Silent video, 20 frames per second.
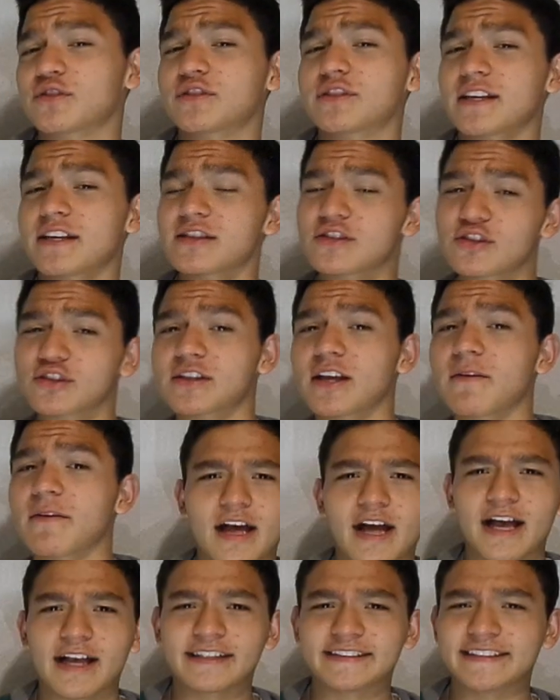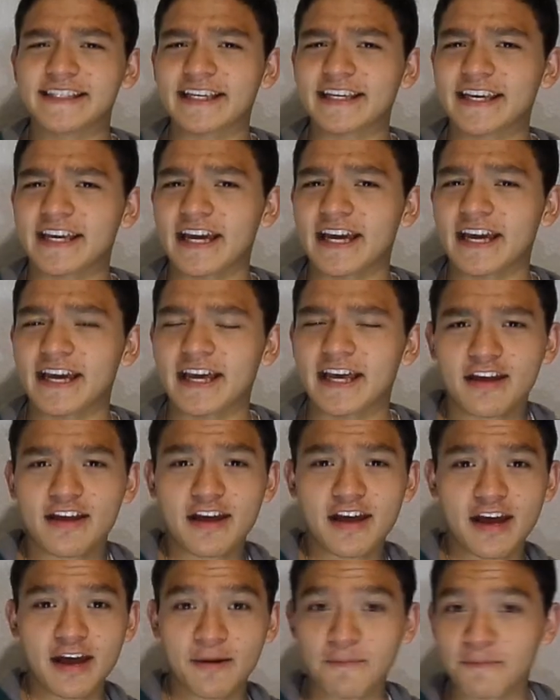ustedes no sabían. Así que,
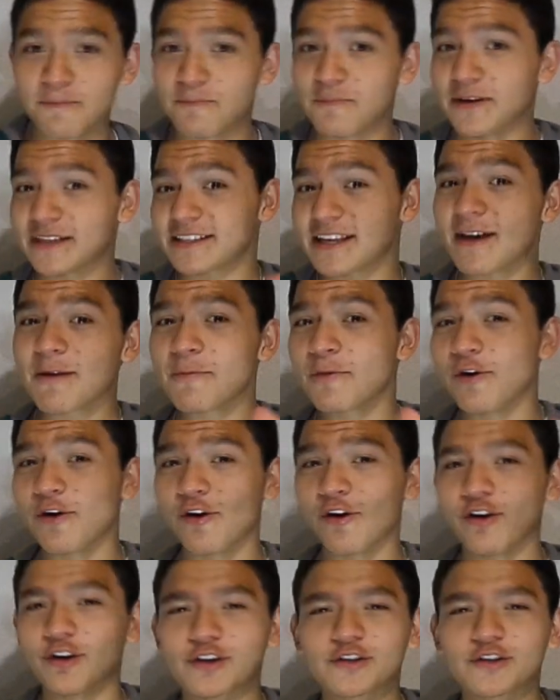empecemos.